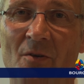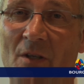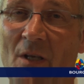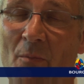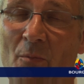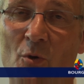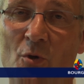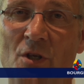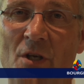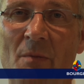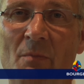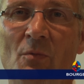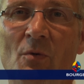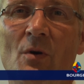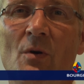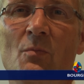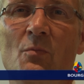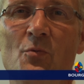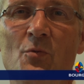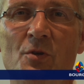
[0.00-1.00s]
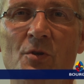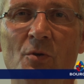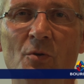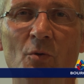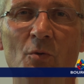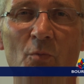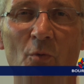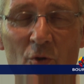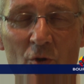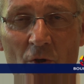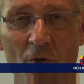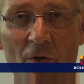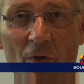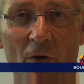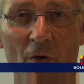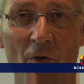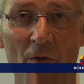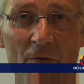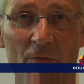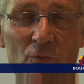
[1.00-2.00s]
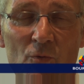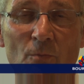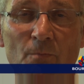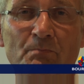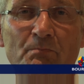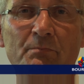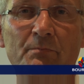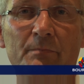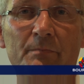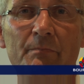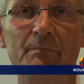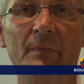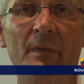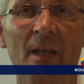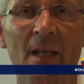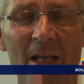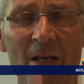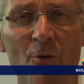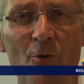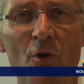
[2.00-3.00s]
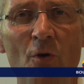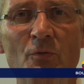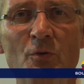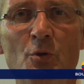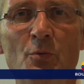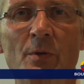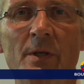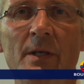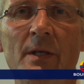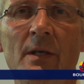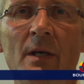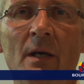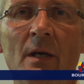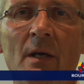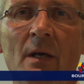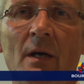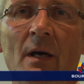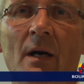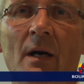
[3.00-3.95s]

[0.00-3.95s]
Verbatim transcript: très prochainement, puisque le prochain rendez-vous est le 9 juillet